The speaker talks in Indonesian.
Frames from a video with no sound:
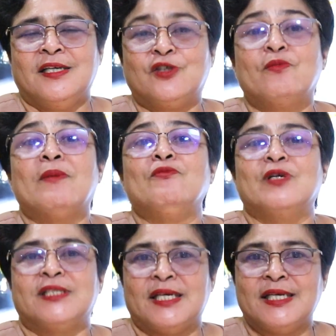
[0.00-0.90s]
itu
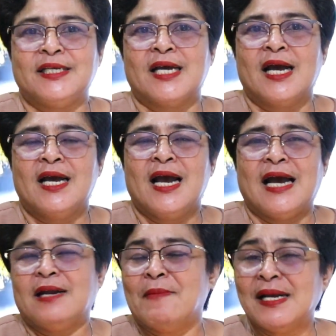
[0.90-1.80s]
membuat sehingga
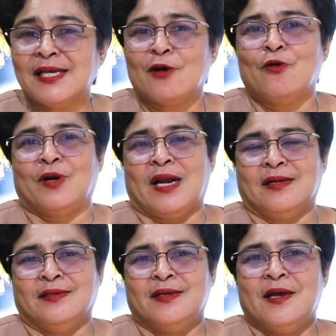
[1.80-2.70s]
ada banyak orang
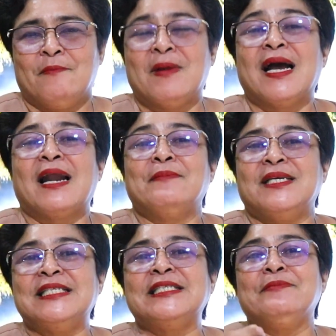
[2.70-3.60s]

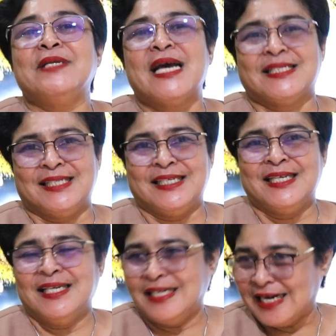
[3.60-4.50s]
mengalami intimidasi
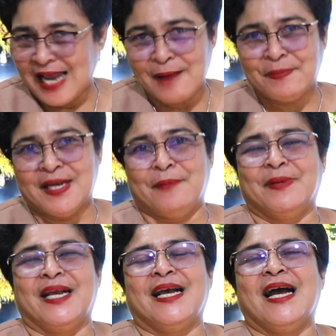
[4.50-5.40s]
dari apa yang
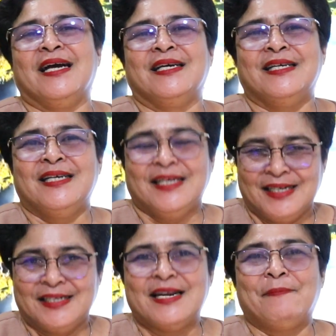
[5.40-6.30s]
mereka
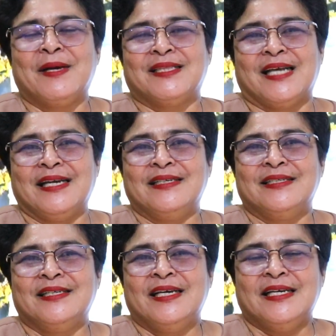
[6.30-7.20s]

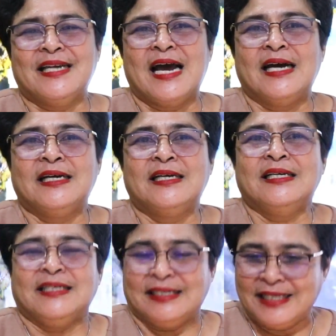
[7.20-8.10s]
dapatkan. Nah,
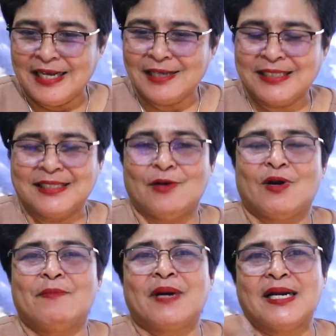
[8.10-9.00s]
ketika
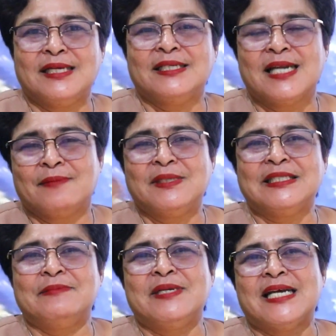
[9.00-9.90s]
seseorang berada di dalam
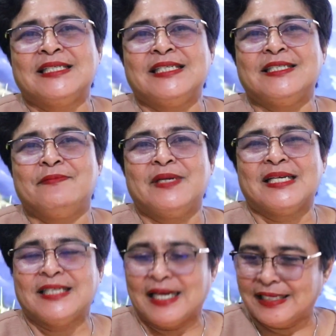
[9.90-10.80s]

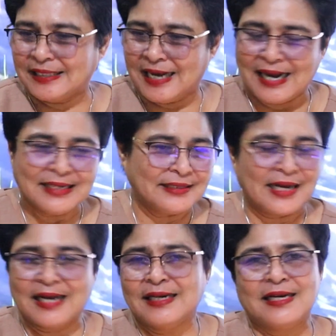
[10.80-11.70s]
intimidasi-intimidasi karena
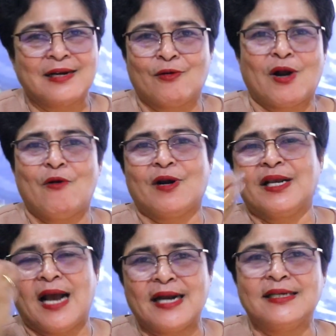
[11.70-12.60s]
tekanan-tekanan dari
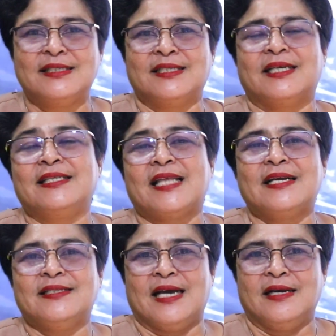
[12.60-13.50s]
orang-orang yang ada di
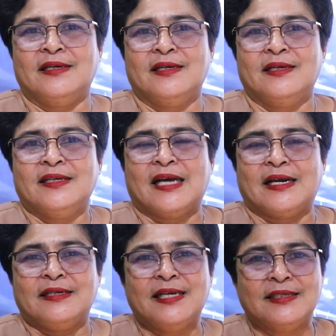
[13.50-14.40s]
sekitarnya,
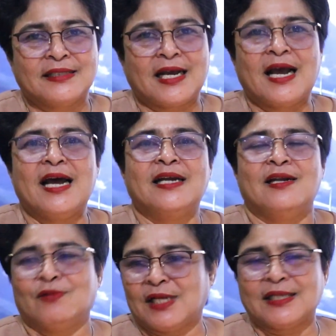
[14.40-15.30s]
karena dia
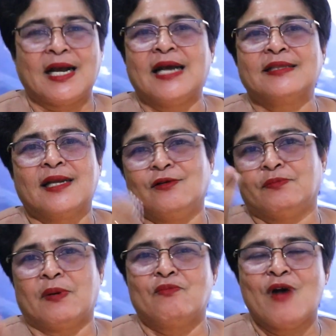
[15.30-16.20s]
ditekan lewat kata-kata,
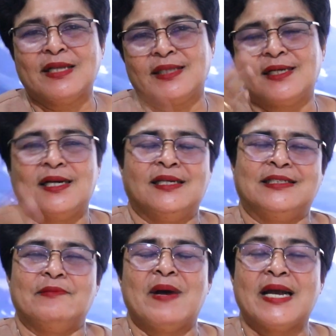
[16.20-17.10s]
lewat perbuatan, dan
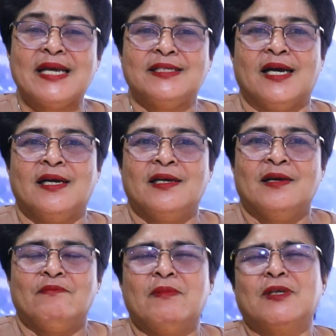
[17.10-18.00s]
lain sebagainya,
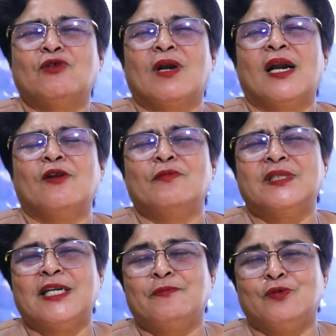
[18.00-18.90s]
membuat orang
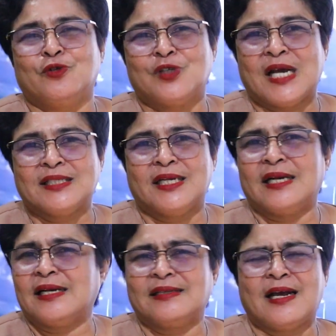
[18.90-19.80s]
lalu menjadi putus asa
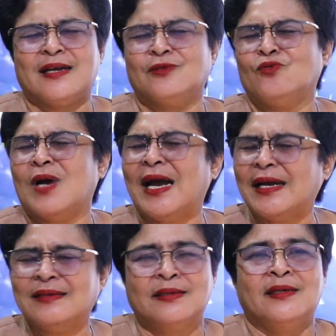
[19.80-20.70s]
dan katakan,
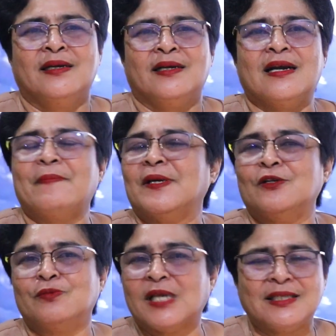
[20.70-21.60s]
Tuhan, kenapa
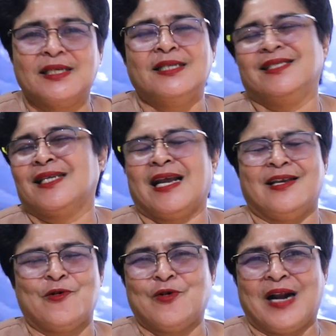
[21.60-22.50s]
hidup saya tidak
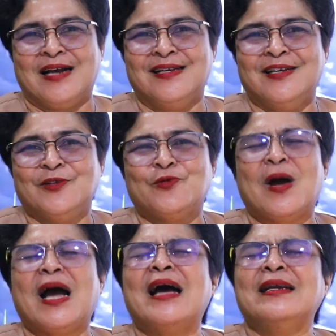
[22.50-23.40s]
diserangi orang?
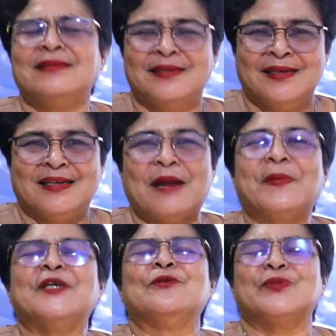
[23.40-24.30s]
Tuhan,
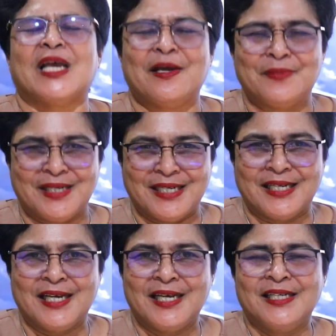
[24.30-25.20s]
kenapa hidup saya
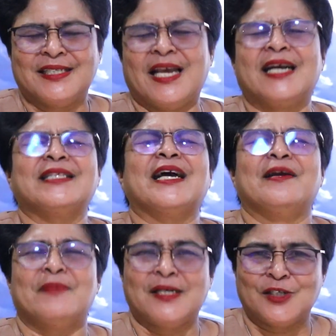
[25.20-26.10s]
begini? Saya
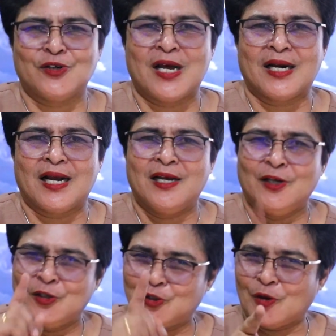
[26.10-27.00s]
katakan bagi
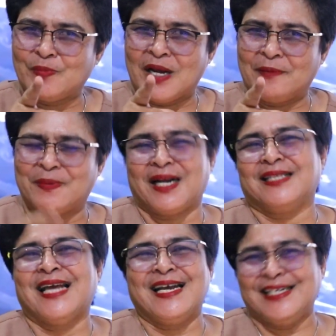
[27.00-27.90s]
saudara, stop dengan
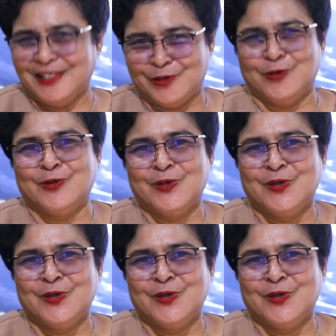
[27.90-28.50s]
perkataan itu.